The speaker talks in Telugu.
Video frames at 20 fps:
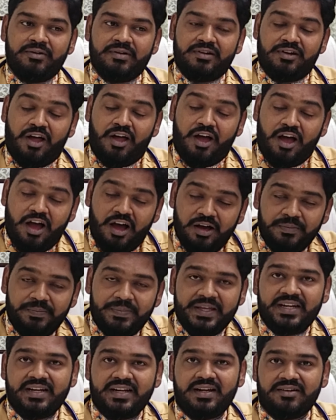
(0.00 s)
లాంగ్
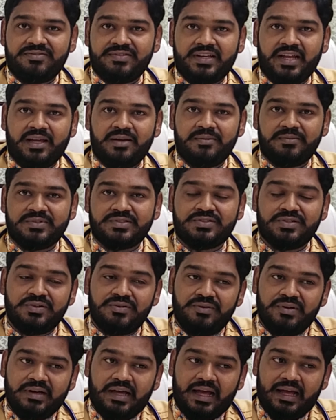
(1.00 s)
పీరియడ్ ఆఫ్ టైం సో
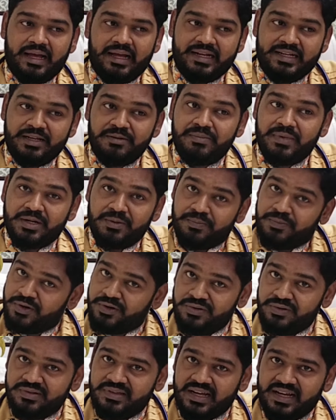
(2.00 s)
అంటే మనం
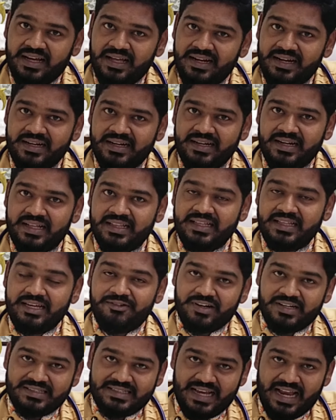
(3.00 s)
బరువు తగ్గాలన్నది
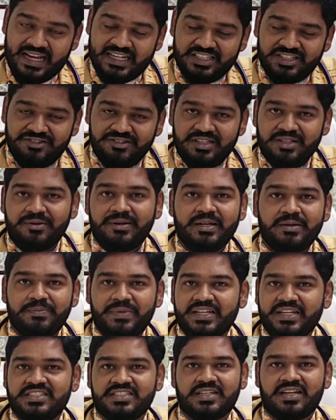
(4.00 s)
ఒక శాశ్వతమైన
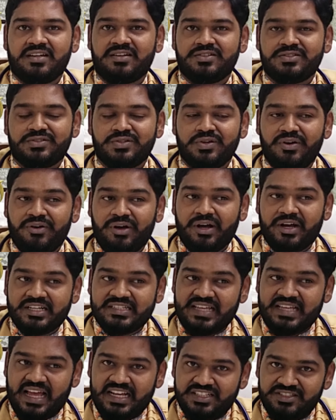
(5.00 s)
పరిష్కారం సో ఒక
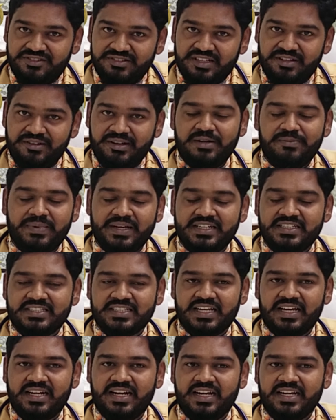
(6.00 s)
శాశ్వతమైన
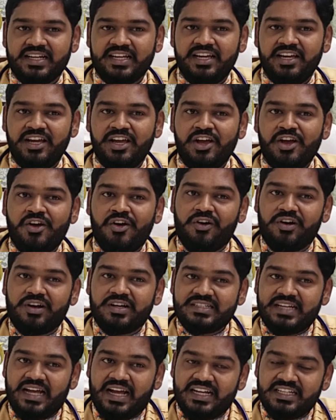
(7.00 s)
పరిష్కారానికి ఒక
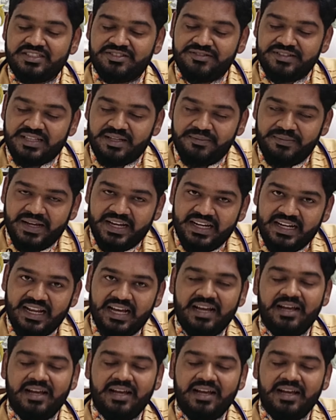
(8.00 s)
శాశ్వతమైన